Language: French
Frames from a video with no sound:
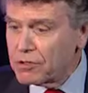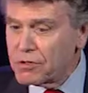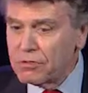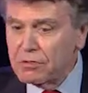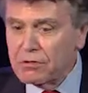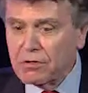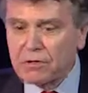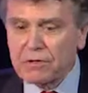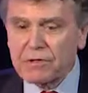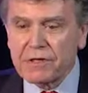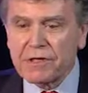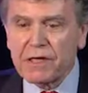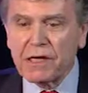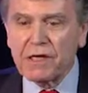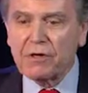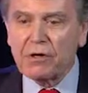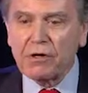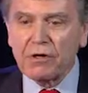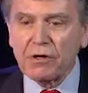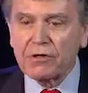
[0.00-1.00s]
jours,
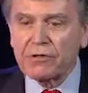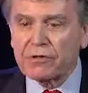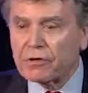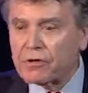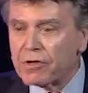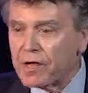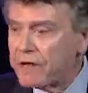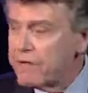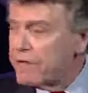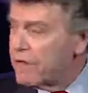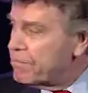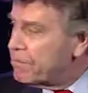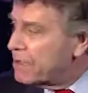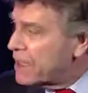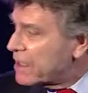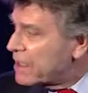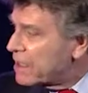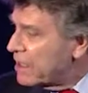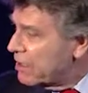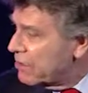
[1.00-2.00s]
sait que quand on arrive à
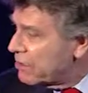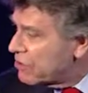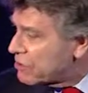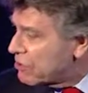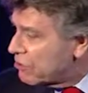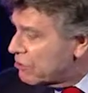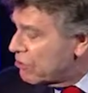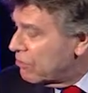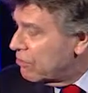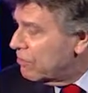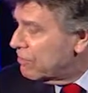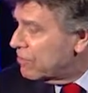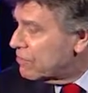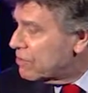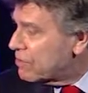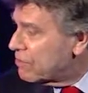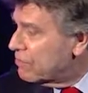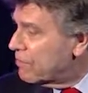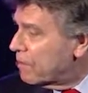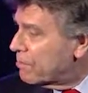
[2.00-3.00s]
Pékin, on se trouve
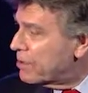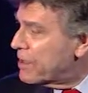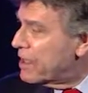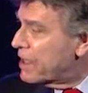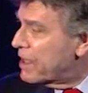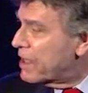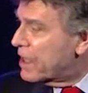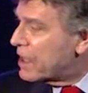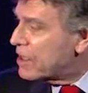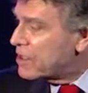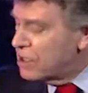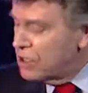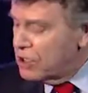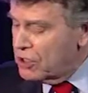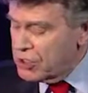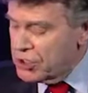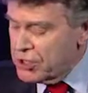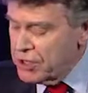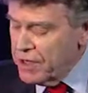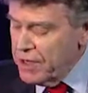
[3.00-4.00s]
souvent pris à la
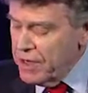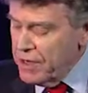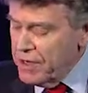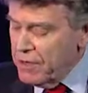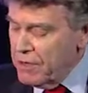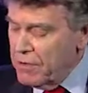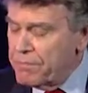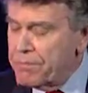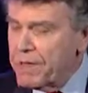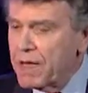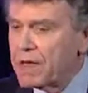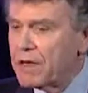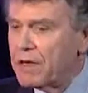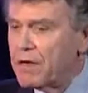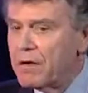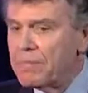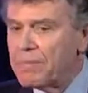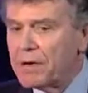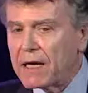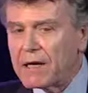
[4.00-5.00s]
gorge euh, euh,
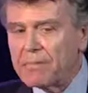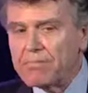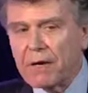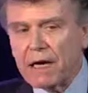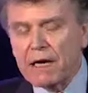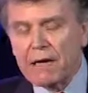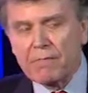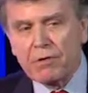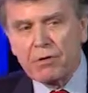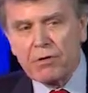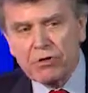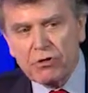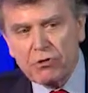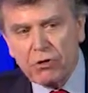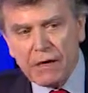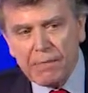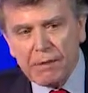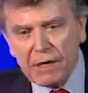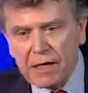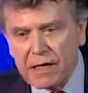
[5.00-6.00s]
par, la
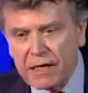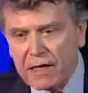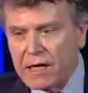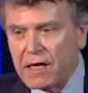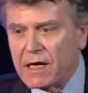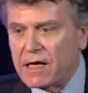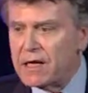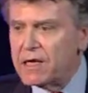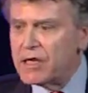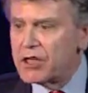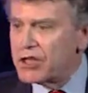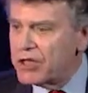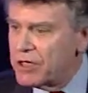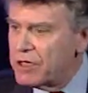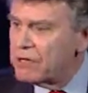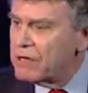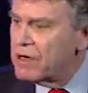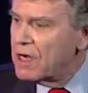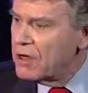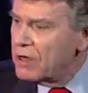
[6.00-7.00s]
pollution. et les
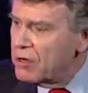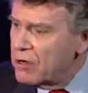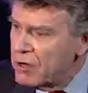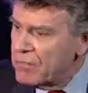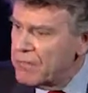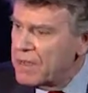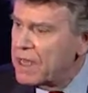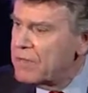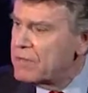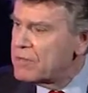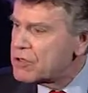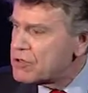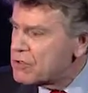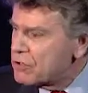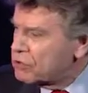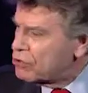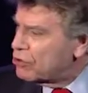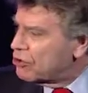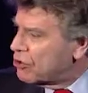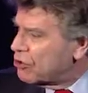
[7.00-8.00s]
Chinois eux-mêmes
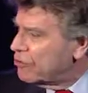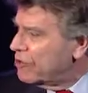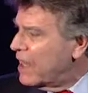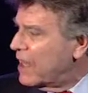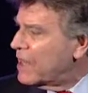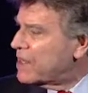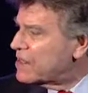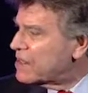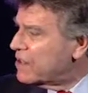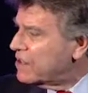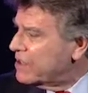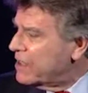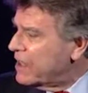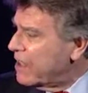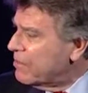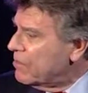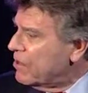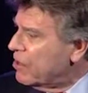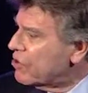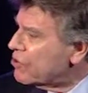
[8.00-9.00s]
sont aujourd'hui
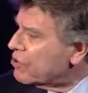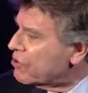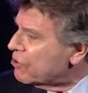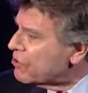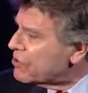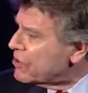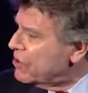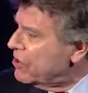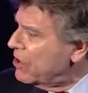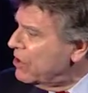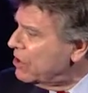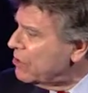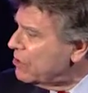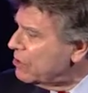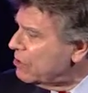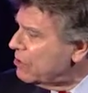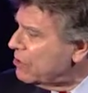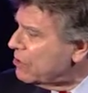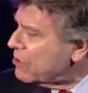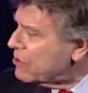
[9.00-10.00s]
extraordinairement conscients
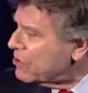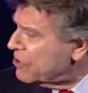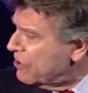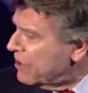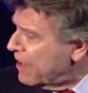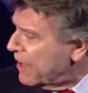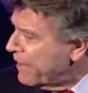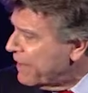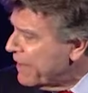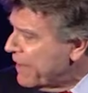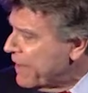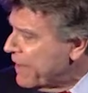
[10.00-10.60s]
de cela.